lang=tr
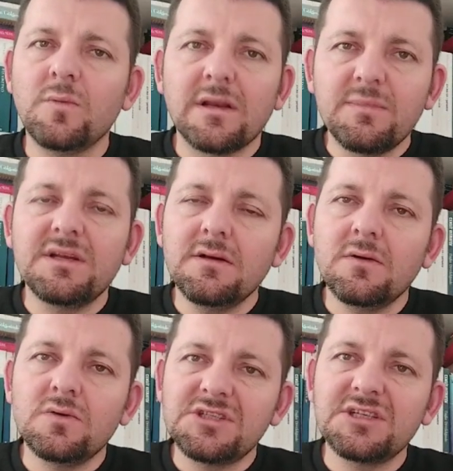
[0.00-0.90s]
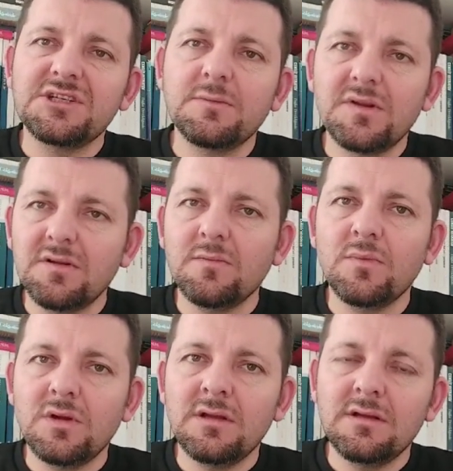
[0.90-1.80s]
umarım ki o
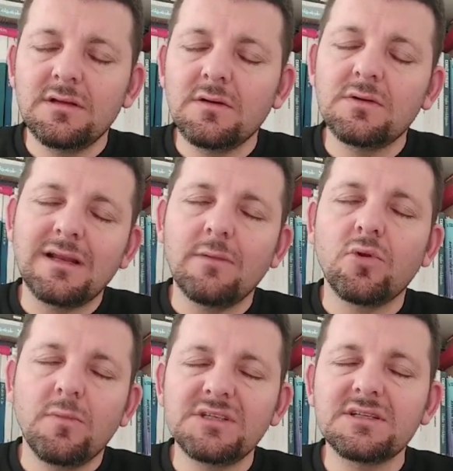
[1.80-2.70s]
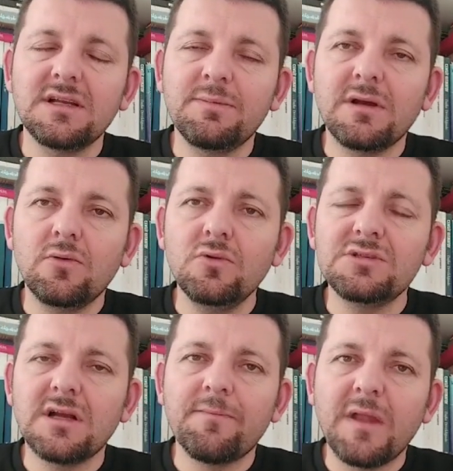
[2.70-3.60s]
çıkışımızı Trabzon maçı da iptal
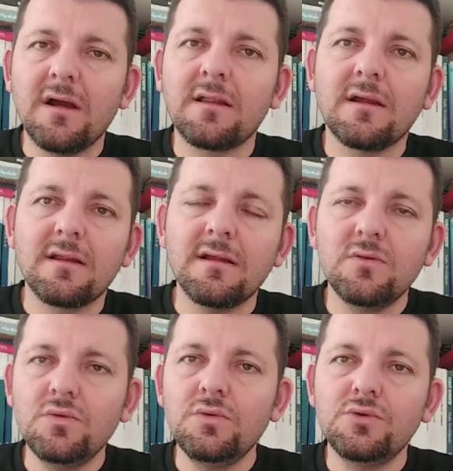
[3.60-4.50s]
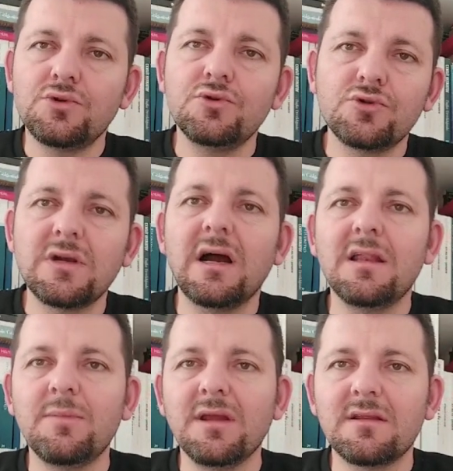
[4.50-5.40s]
olunca ardarda arda 3.
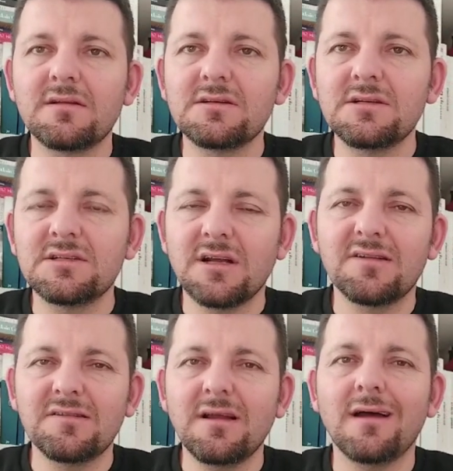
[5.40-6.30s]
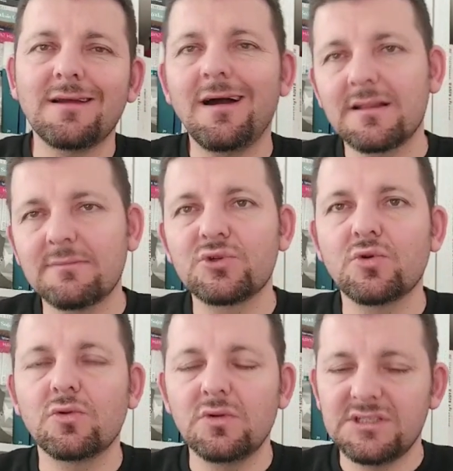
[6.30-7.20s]
galibiyet şansı daha da
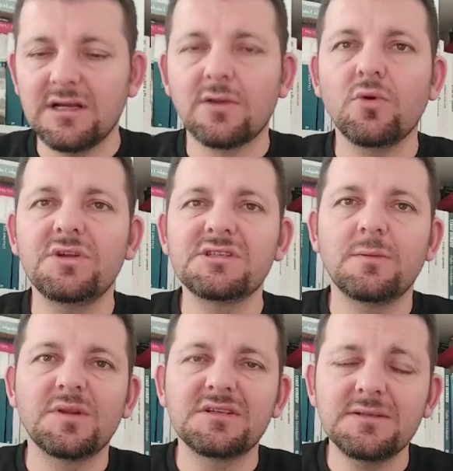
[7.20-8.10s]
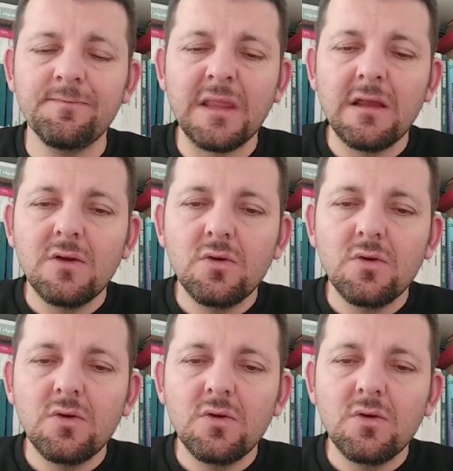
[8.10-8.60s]
artmış oldu içeride oynayacağımız için.